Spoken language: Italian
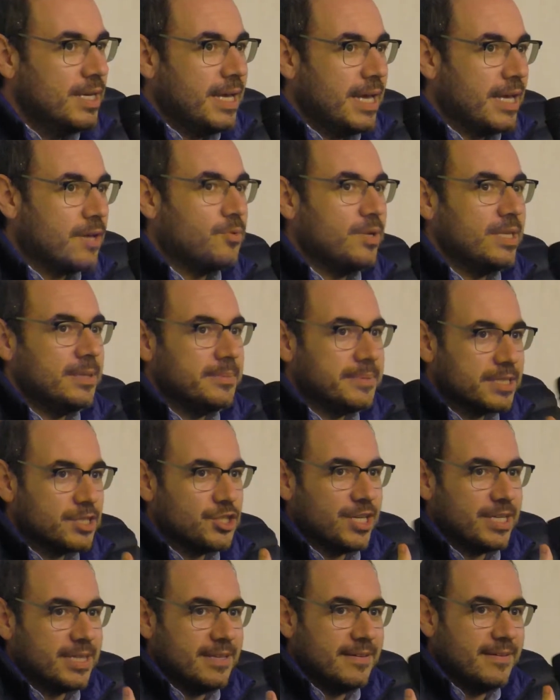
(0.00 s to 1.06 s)
e quindi per
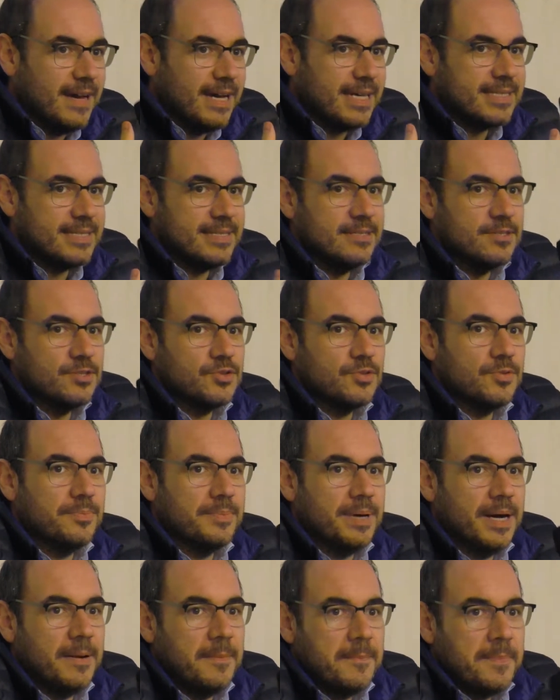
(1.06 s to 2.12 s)
certi versi
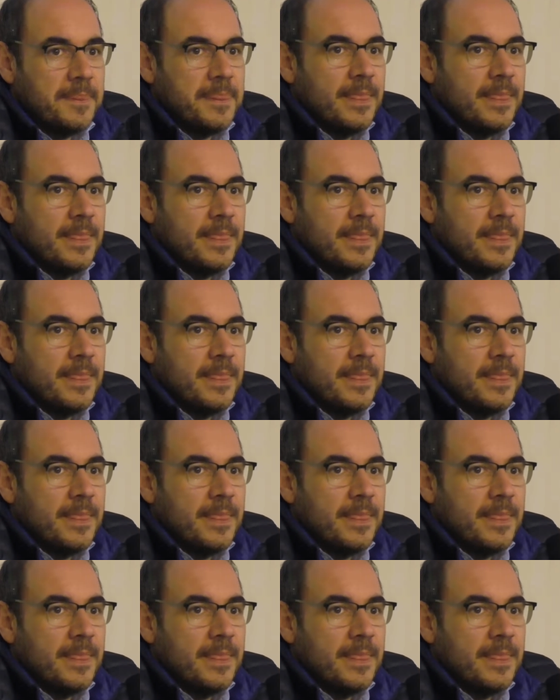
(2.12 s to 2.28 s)
insomma,